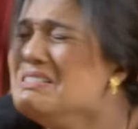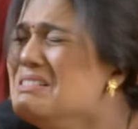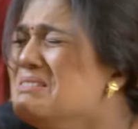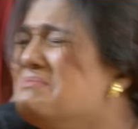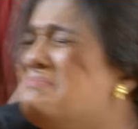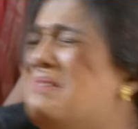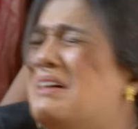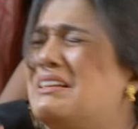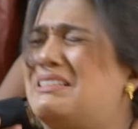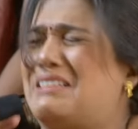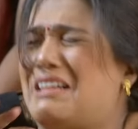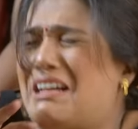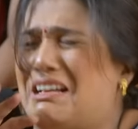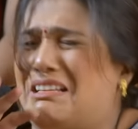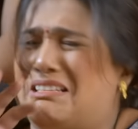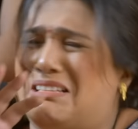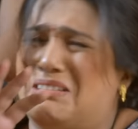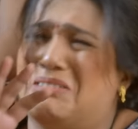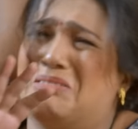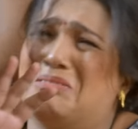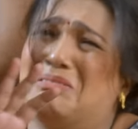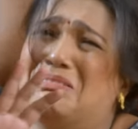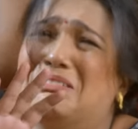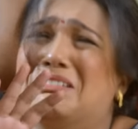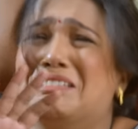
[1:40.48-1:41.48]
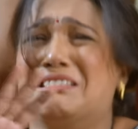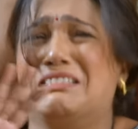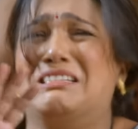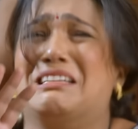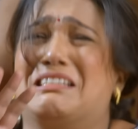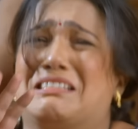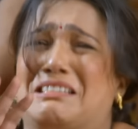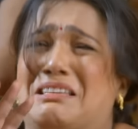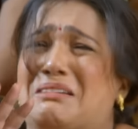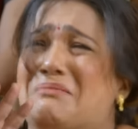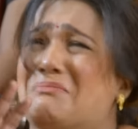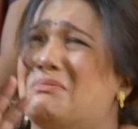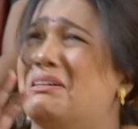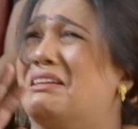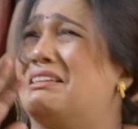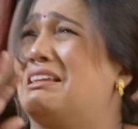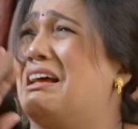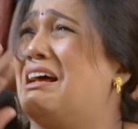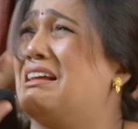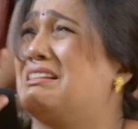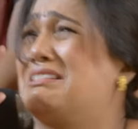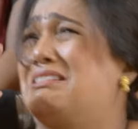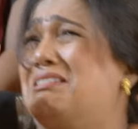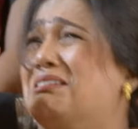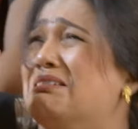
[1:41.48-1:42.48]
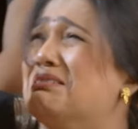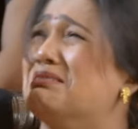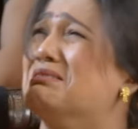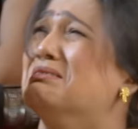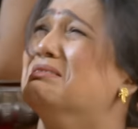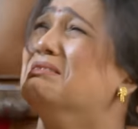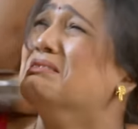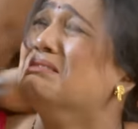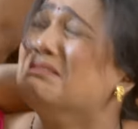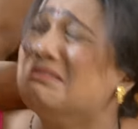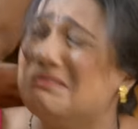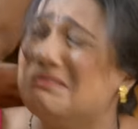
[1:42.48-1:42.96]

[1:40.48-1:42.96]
बताती हूँ जीजी बताती हूँ